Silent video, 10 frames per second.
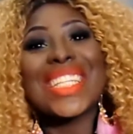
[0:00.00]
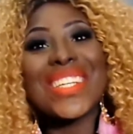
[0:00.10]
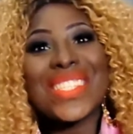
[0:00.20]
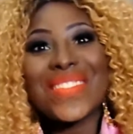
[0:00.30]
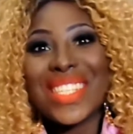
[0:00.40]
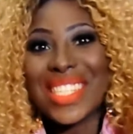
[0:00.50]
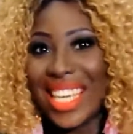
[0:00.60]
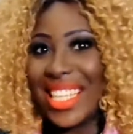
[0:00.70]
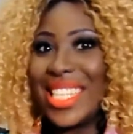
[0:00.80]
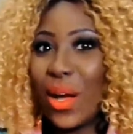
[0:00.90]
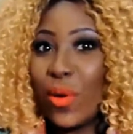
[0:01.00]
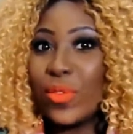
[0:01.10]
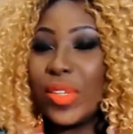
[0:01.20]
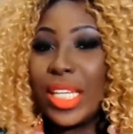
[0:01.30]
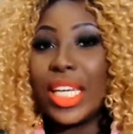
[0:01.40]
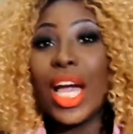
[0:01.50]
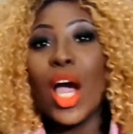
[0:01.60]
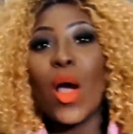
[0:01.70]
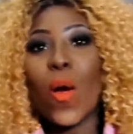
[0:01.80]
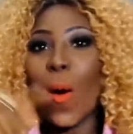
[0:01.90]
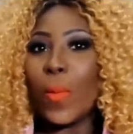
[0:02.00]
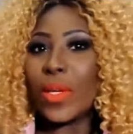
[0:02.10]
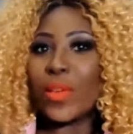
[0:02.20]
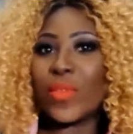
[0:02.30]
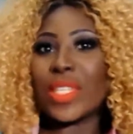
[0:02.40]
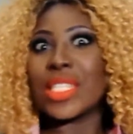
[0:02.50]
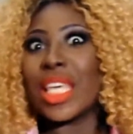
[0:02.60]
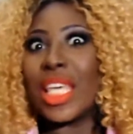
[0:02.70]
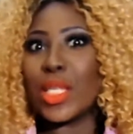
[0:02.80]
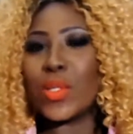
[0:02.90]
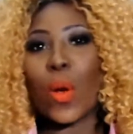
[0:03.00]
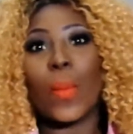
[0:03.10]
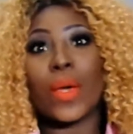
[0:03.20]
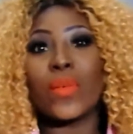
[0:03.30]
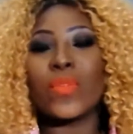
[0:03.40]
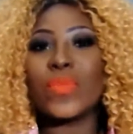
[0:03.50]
então, se você quiser conferir como que eu fiz isso, como é que eu